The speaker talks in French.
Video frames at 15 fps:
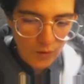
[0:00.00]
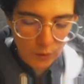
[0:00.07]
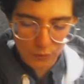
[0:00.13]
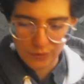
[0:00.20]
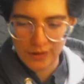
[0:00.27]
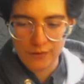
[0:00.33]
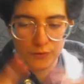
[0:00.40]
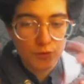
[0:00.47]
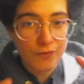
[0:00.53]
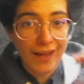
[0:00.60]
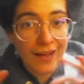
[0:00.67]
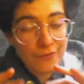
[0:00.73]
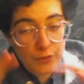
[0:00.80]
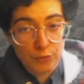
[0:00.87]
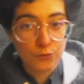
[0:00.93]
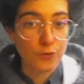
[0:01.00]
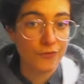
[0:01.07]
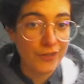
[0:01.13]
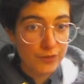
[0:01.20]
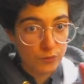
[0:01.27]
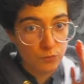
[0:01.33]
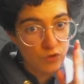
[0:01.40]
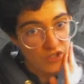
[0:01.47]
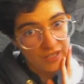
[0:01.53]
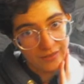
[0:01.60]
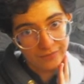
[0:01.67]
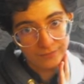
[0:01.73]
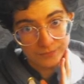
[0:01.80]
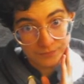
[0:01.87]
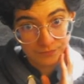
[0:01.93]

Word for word: en tout cas une sphère avec une surface homogène.